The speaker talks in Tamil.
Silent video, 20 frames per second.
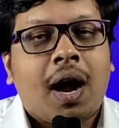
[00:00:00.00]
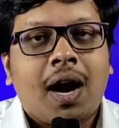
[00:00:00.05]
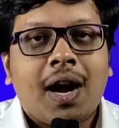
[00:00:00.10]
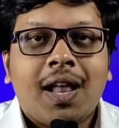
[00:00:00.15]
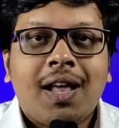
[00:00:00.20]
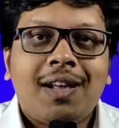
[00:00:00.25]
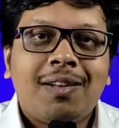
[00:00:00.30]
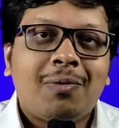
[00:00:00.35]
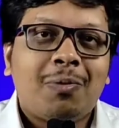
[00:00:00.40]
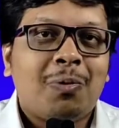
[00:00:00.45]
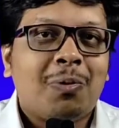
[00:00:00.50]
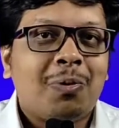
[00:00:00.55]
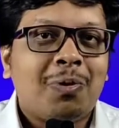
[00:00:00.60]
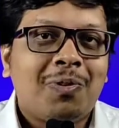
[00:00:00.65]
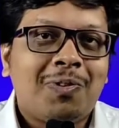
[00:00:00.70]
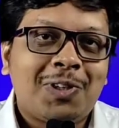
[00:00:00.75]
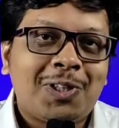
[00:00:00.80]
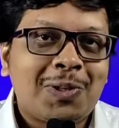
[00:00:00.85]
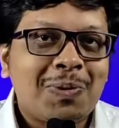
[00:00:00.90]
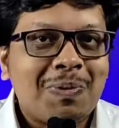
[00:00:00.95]
ஆனால்
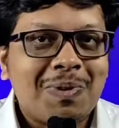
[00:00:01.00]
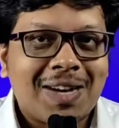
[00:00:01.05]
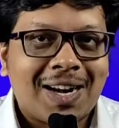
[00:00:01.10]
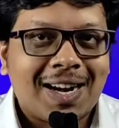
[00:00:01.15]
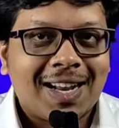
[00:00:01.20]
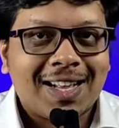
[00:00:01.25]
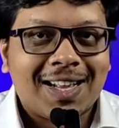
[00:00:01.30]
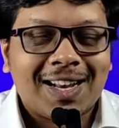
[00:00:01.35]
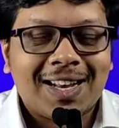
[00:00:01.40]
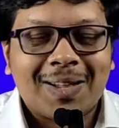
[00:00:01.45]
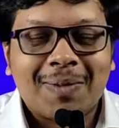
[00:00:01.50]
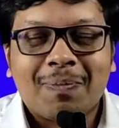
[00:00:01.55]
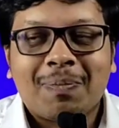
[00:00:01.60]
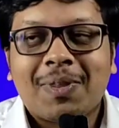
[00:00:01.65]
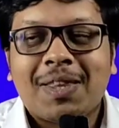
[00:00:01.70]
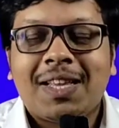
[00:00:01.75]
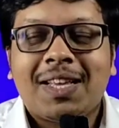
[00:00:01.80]
ஒரு விஷயமும் நடக்கலை